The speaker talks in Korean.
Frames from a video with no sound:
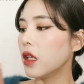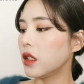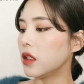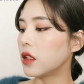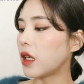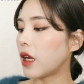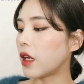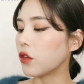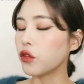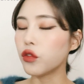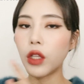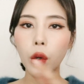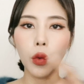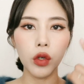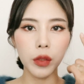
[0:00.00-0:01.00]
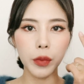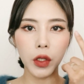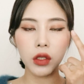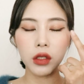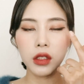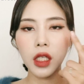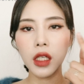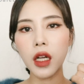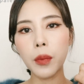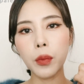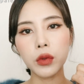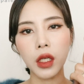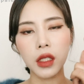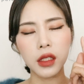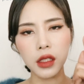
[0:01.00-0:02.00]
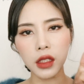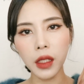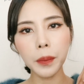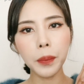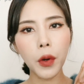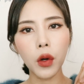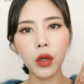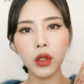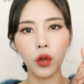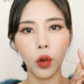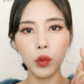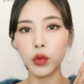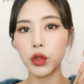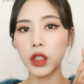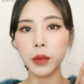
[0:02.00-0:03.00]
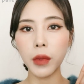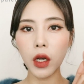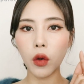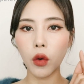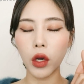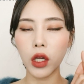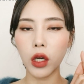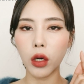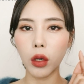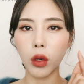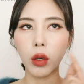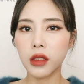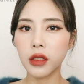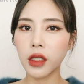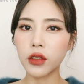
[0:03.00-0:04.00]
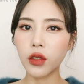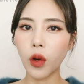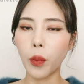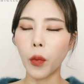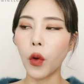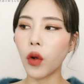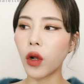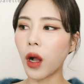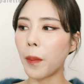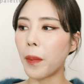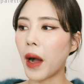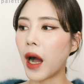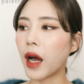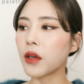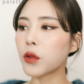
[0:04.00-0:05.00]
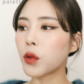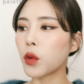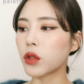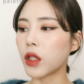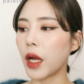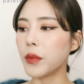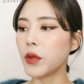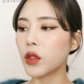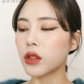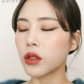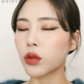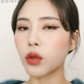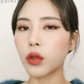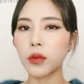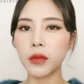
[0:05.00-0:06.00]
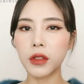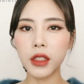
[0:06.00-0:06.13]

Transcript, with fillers: 이게 눈에 올리면은 생각보다 그린펄이 너무 심한 거예요. 그래서 뭔가 바르고 나면은 조금